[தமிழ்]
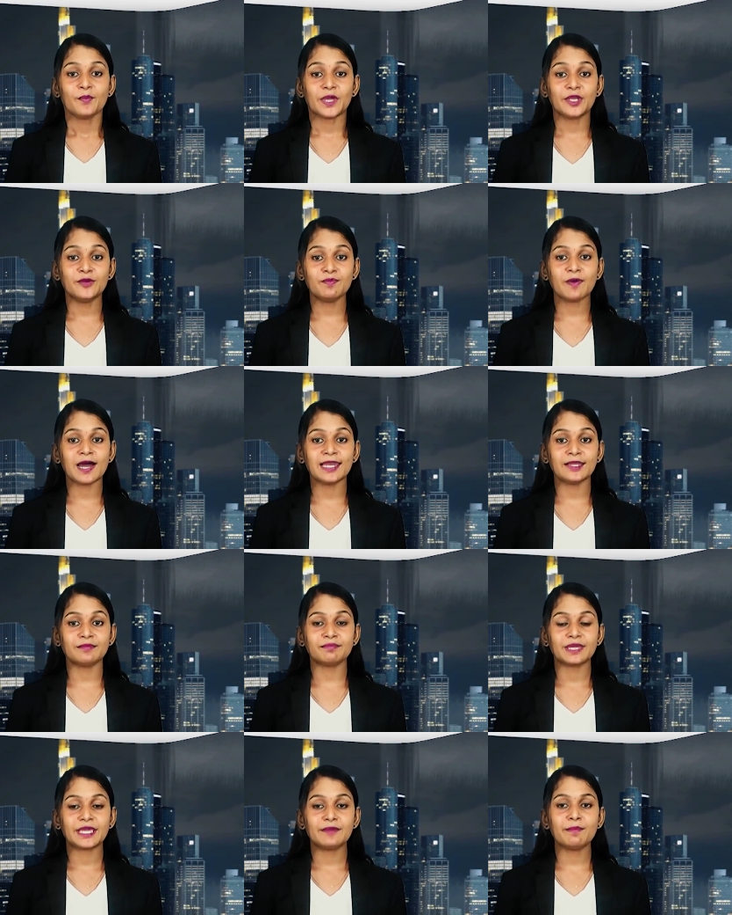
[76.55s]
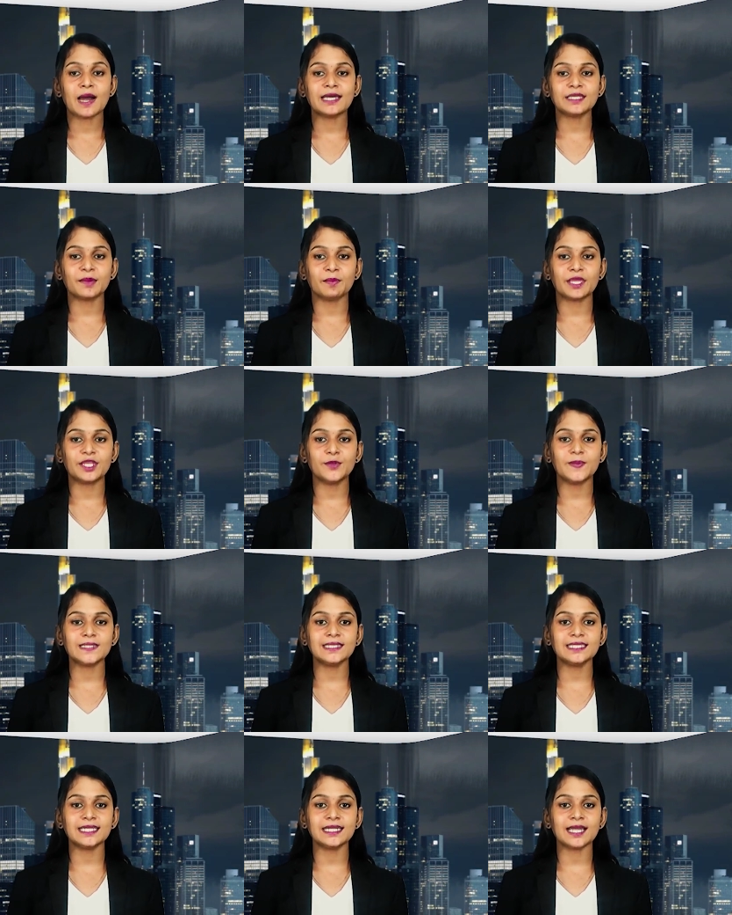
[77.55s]
பெரும்பாலும் இம்மாதம்
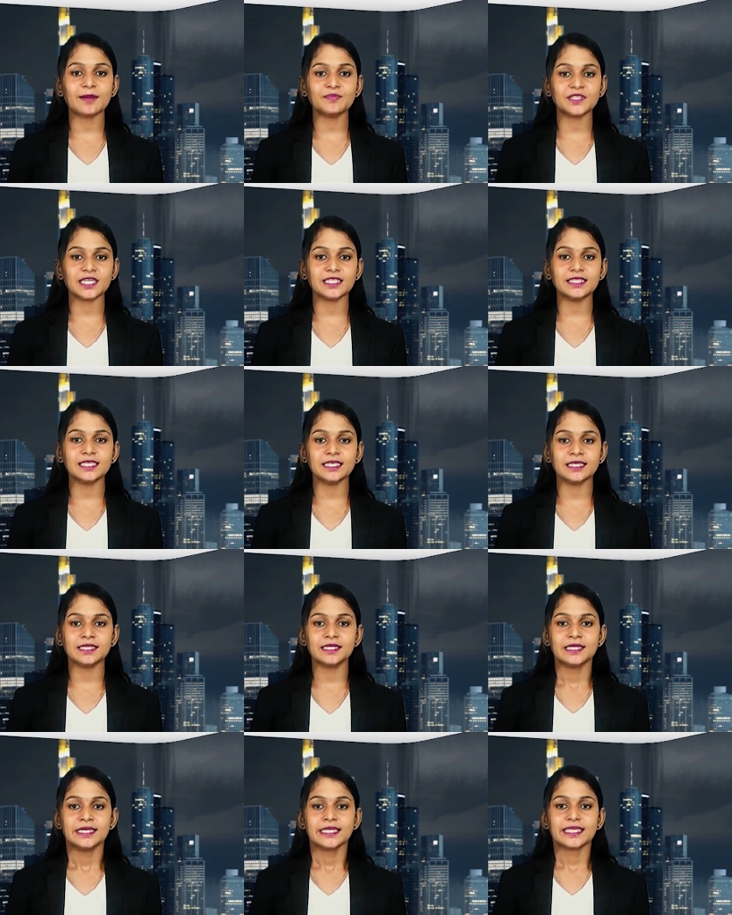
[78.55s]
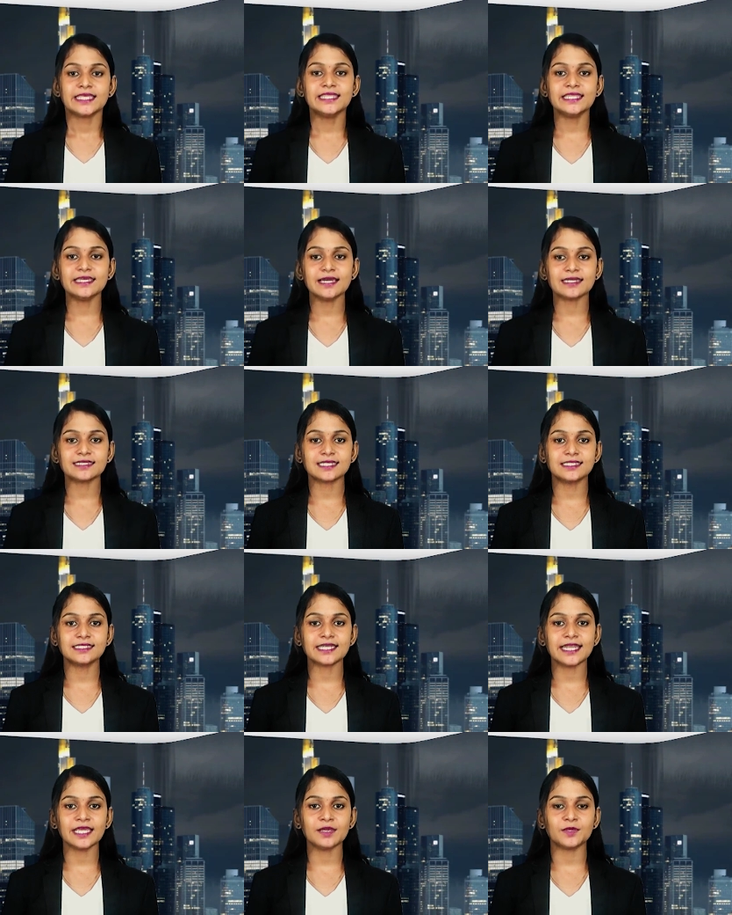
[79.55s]
இருபத்தி ஏழாம் தேதி இந்தியா
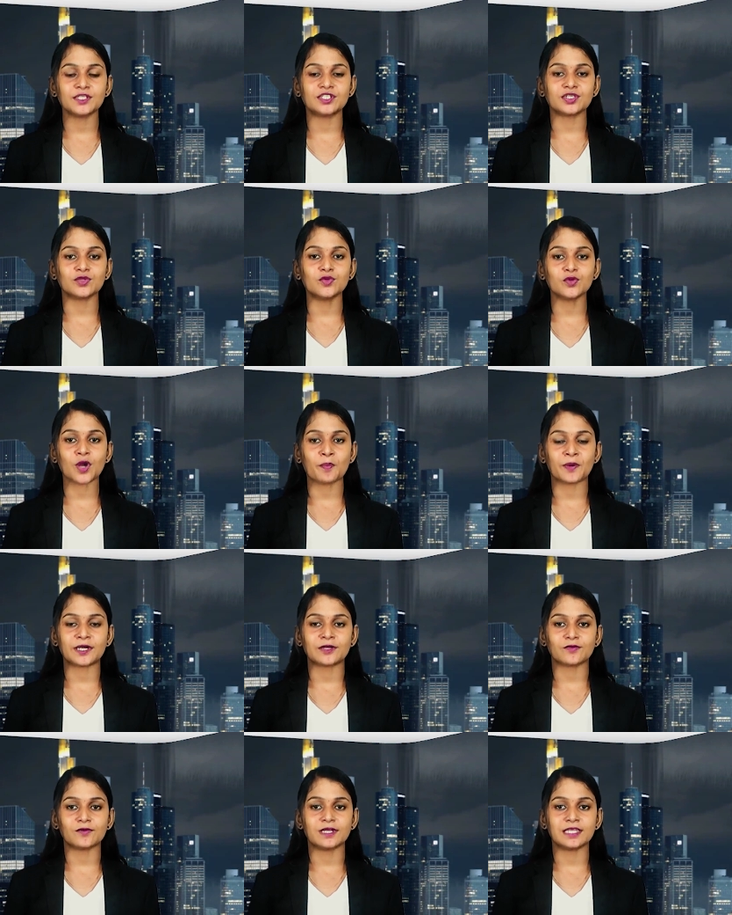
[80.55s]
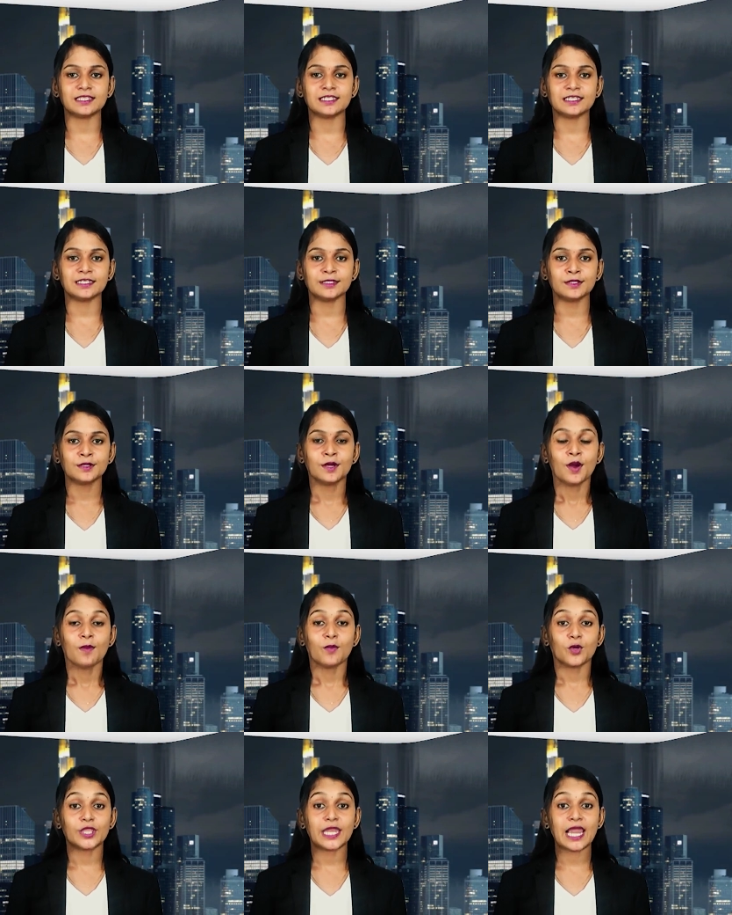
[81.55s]
சென்றடையும் என்று கூறப்பட்டுள்ளது
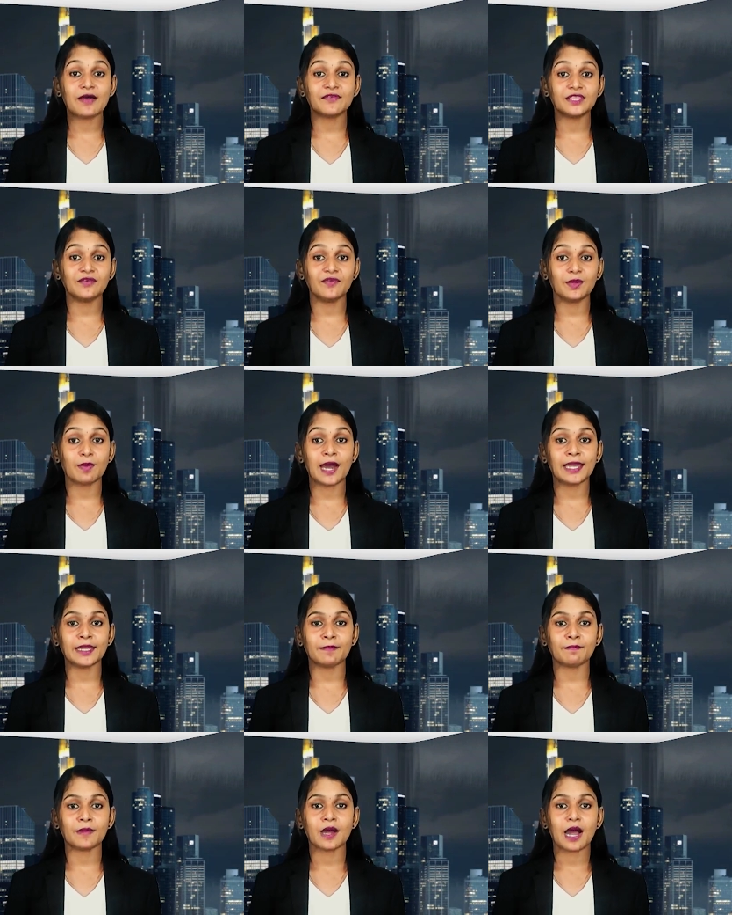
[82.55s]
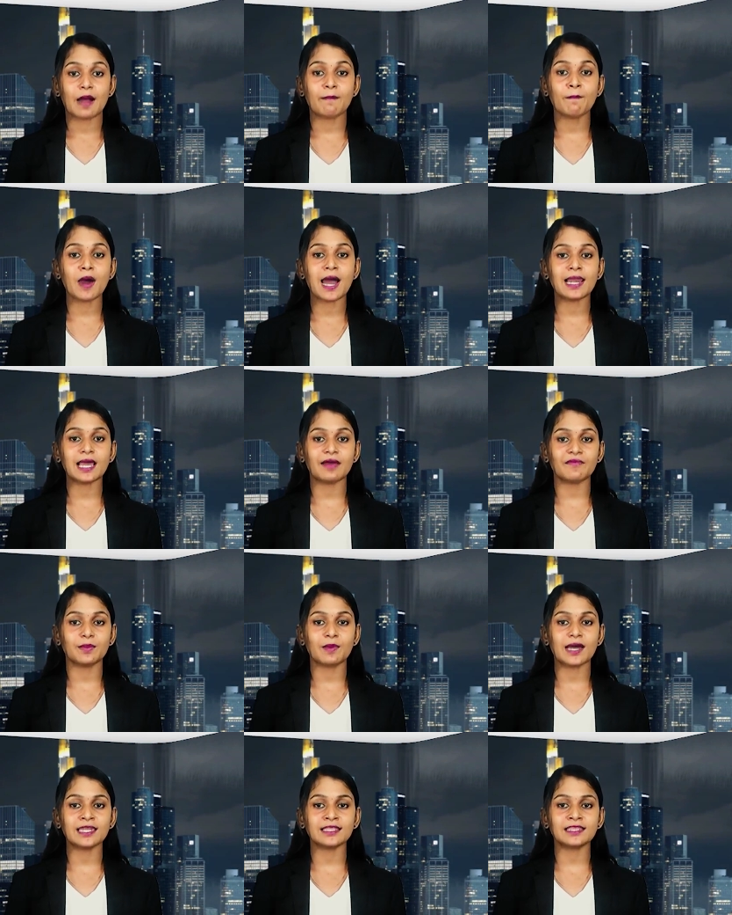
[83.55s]
முதலாவது விமானம் அம்பாலா
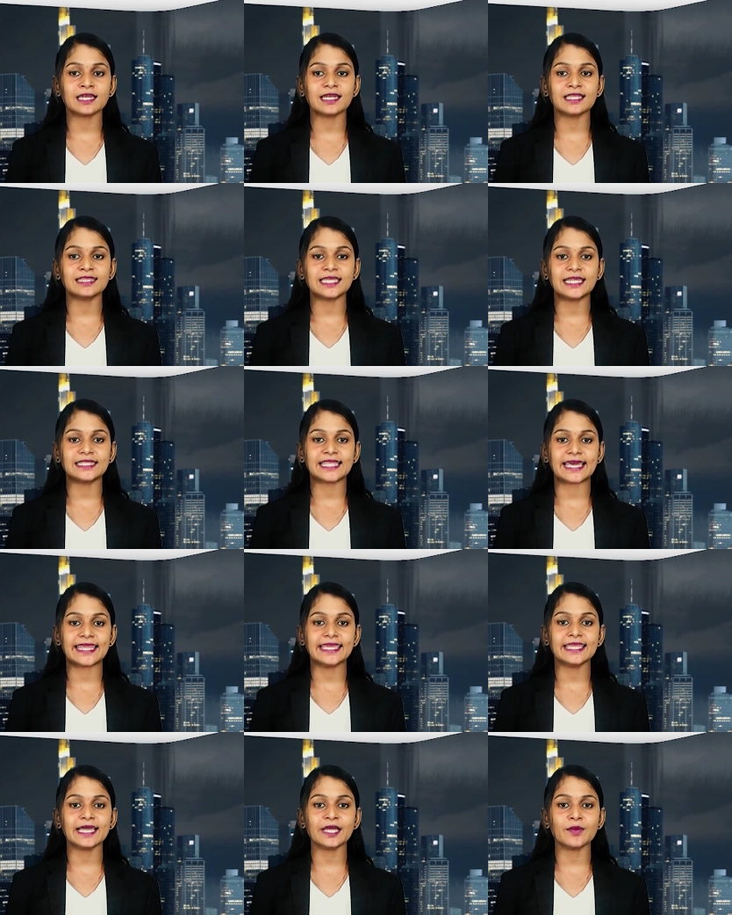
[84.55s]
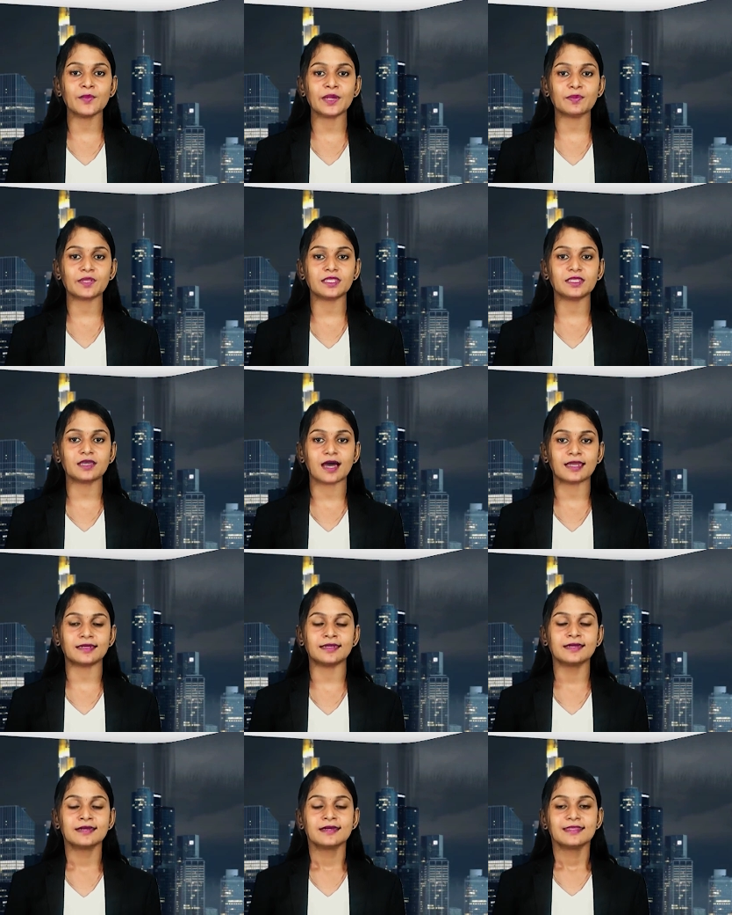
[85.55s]
விமானத்தளத்தில் தரையிறங்கும் என்பதுதான்
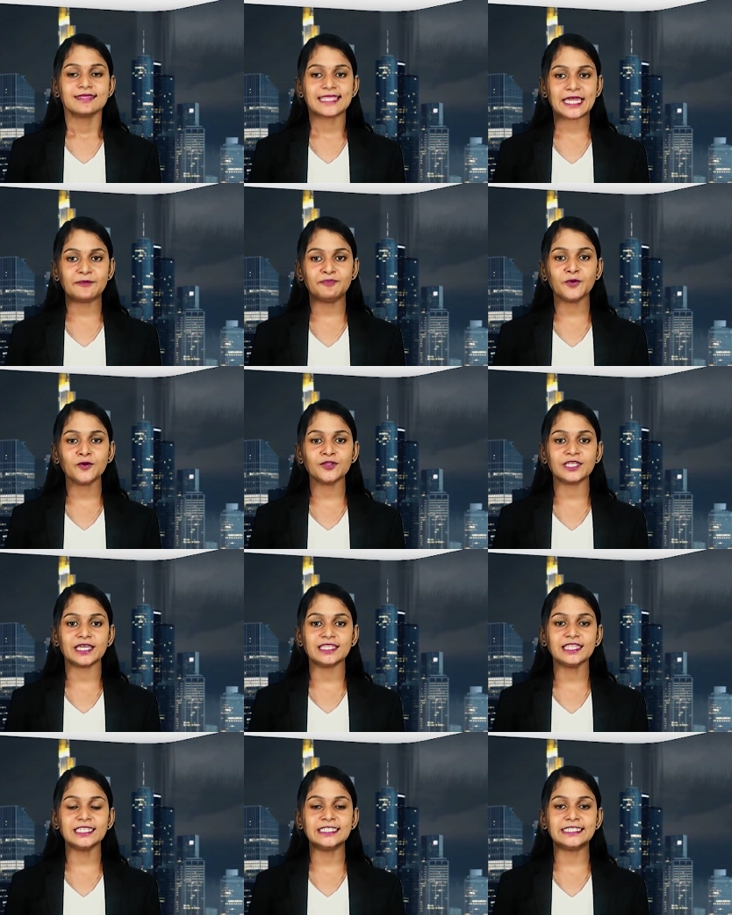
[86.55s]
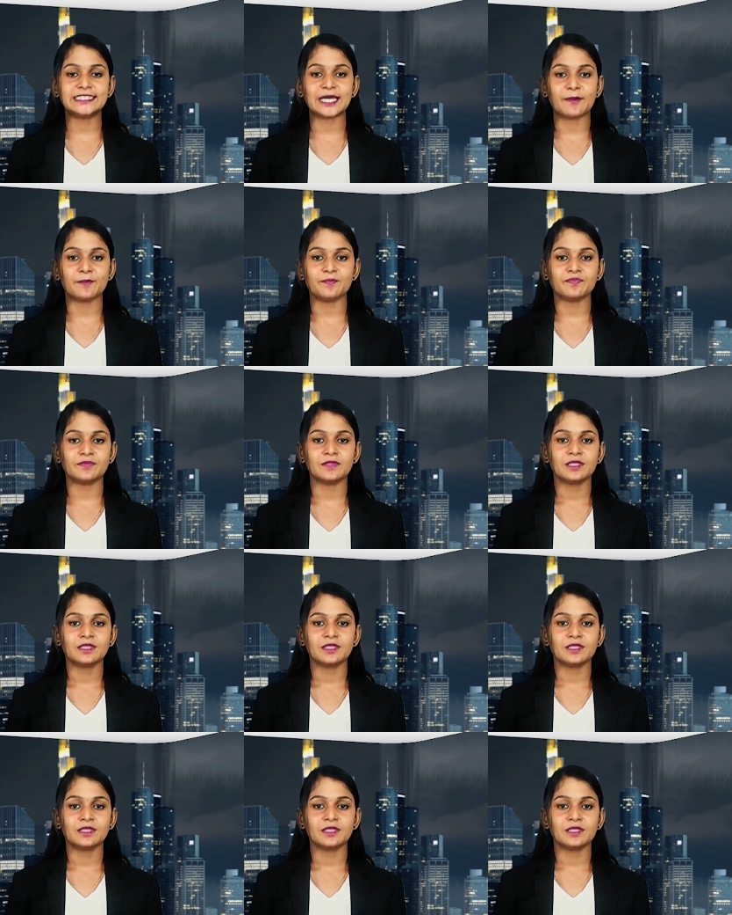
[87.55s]
தற்போதைய திட்டம்